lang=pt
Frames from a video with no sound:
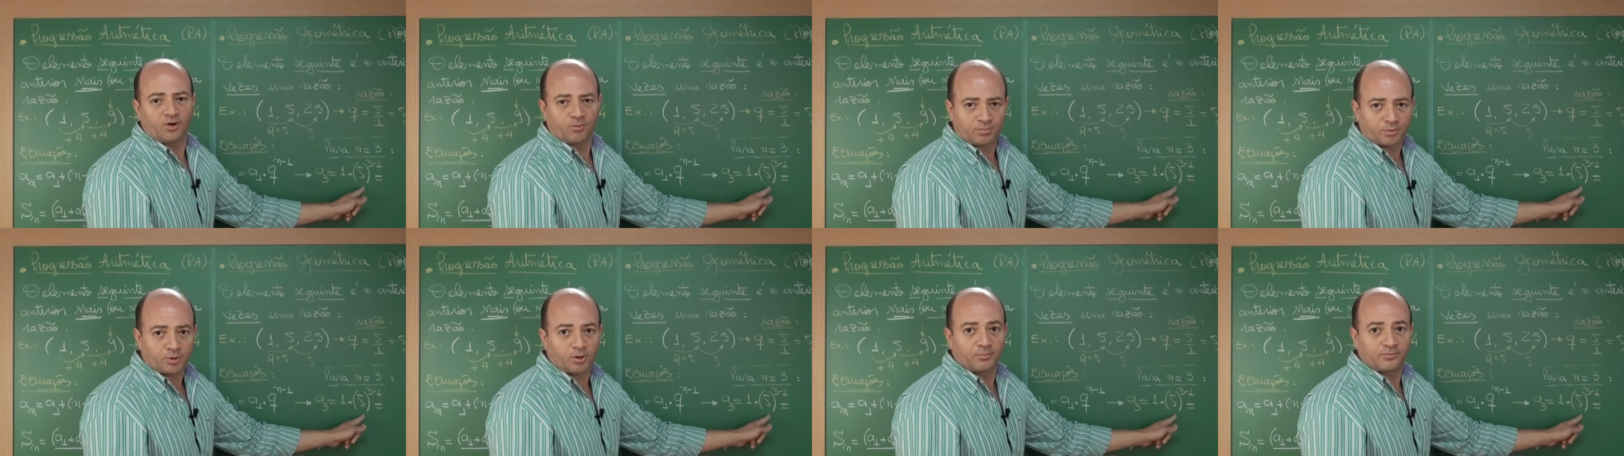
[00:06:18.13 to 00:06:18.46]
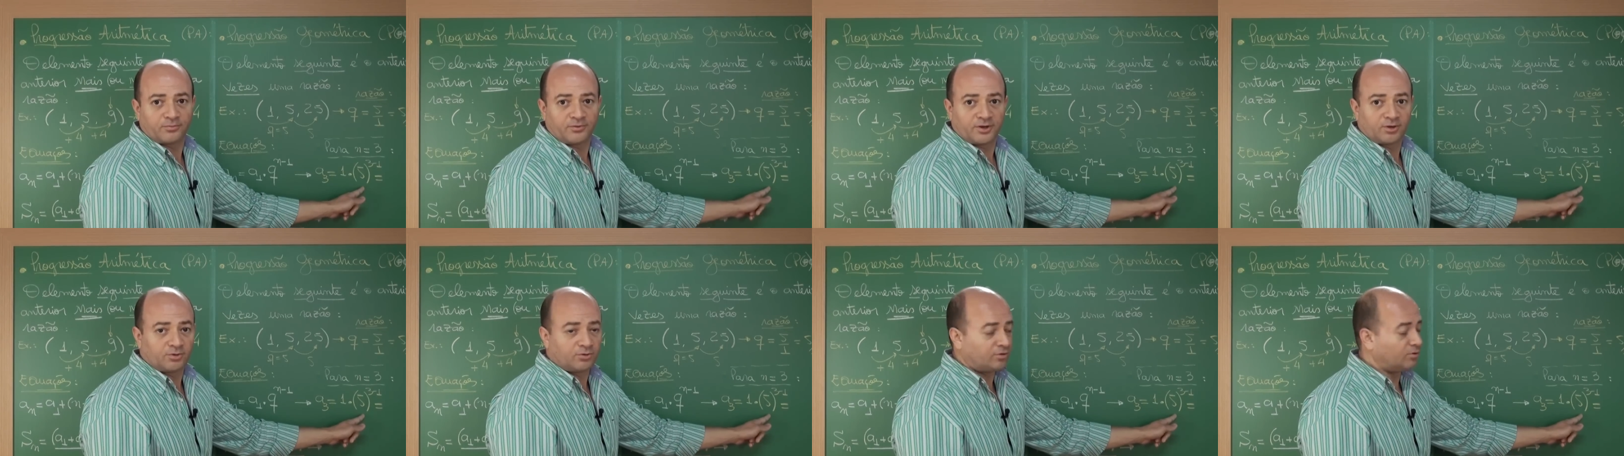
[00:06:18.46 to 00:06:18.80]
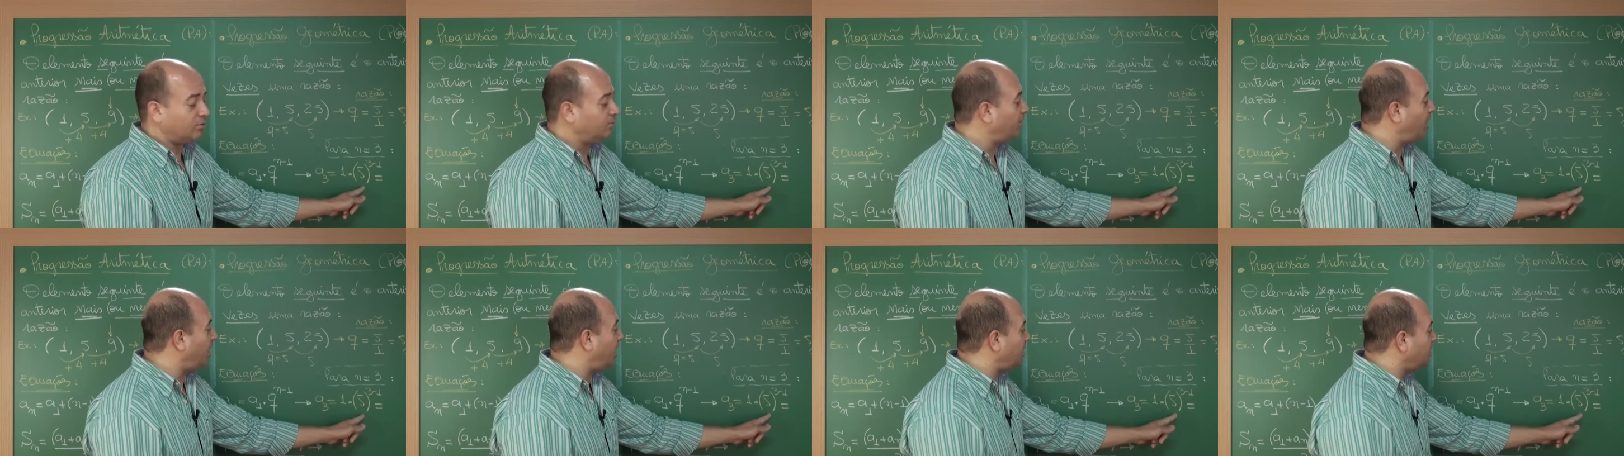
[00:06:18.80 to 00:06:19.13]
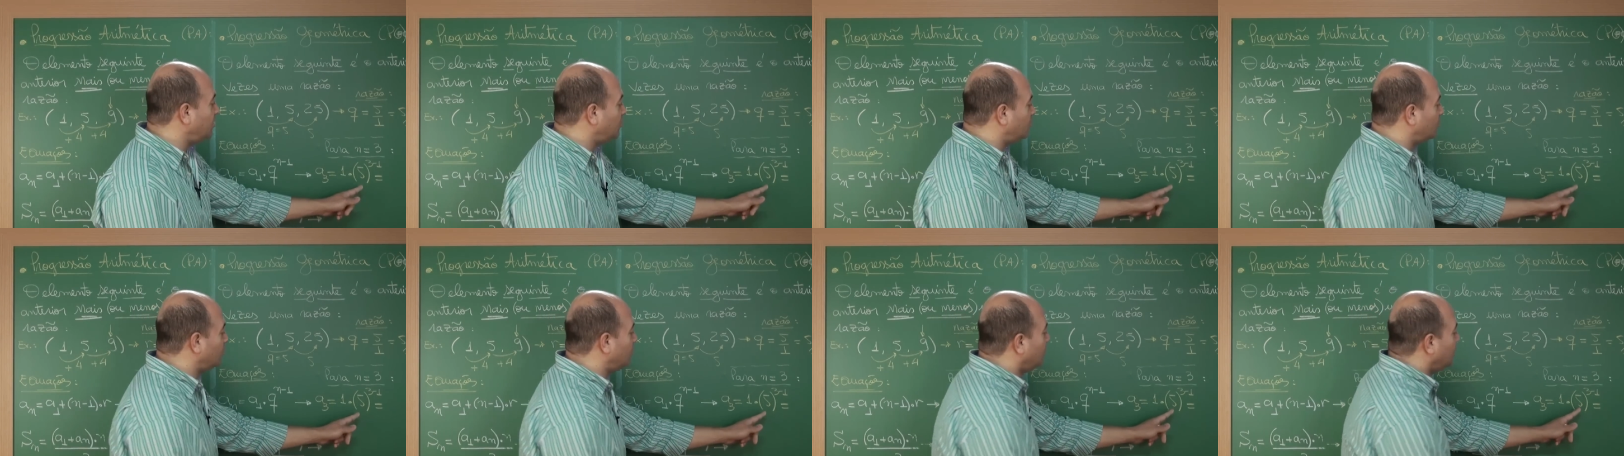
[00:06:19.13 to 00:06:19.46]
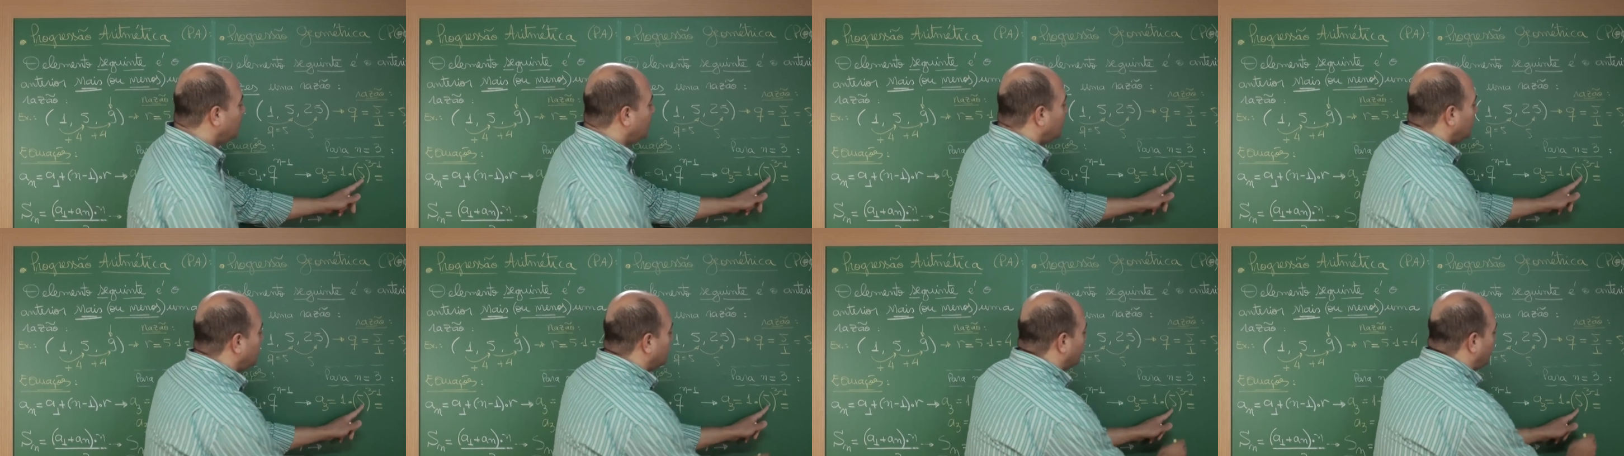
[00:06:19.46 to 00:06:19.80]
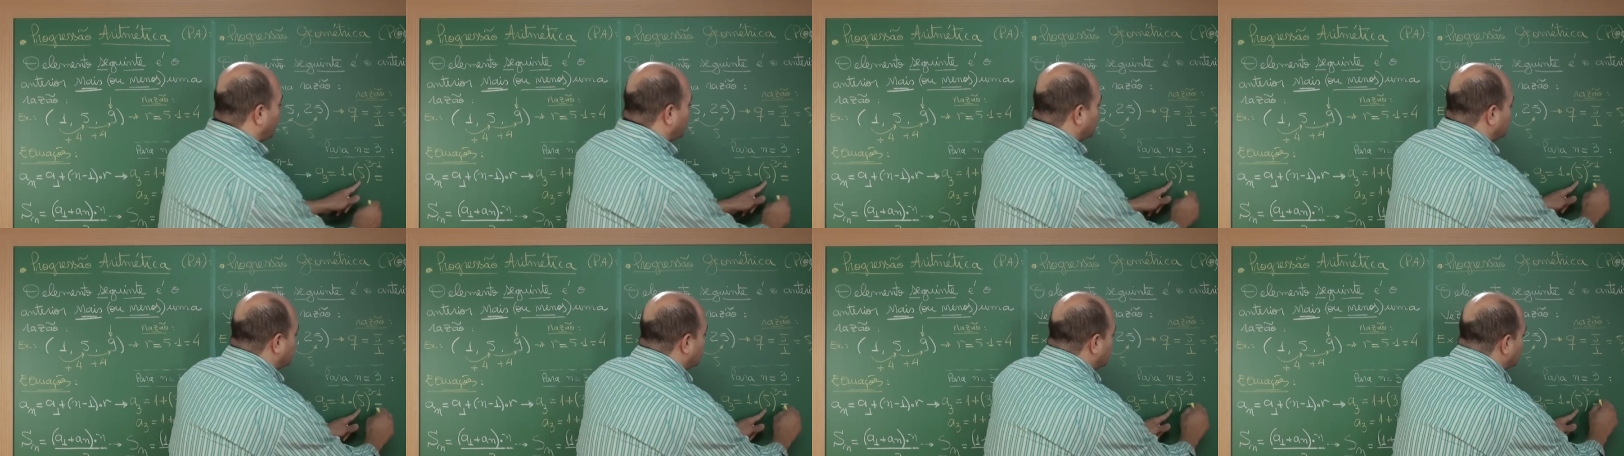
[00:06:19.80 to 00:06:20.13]
o próprio valor numérico,
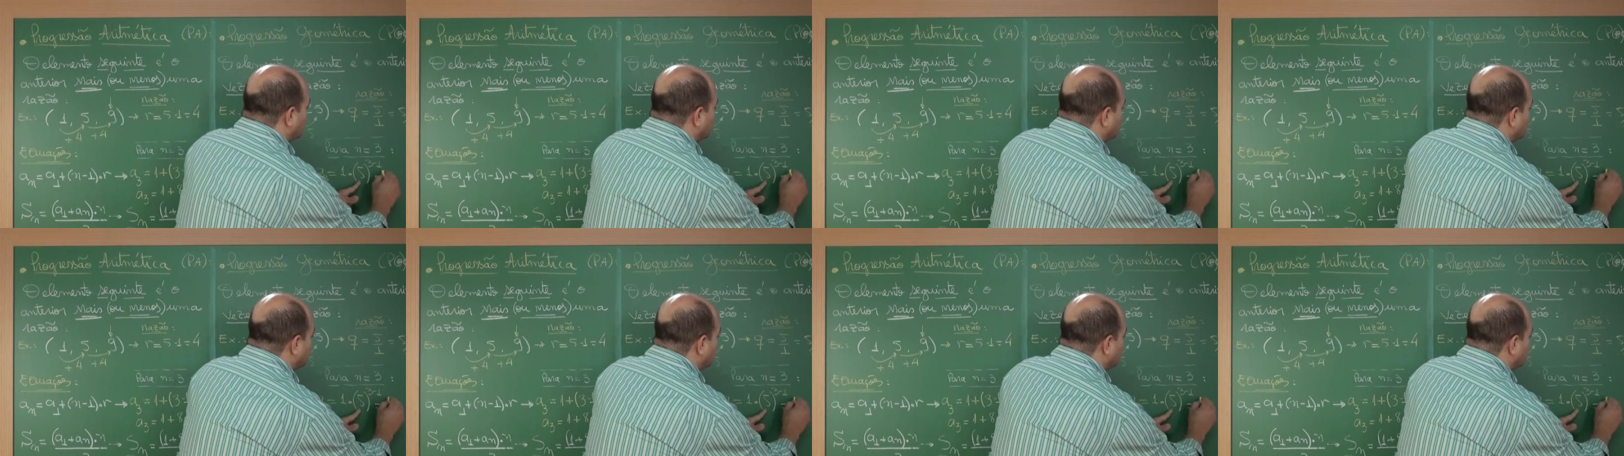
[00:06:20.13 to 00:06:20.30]
vai ser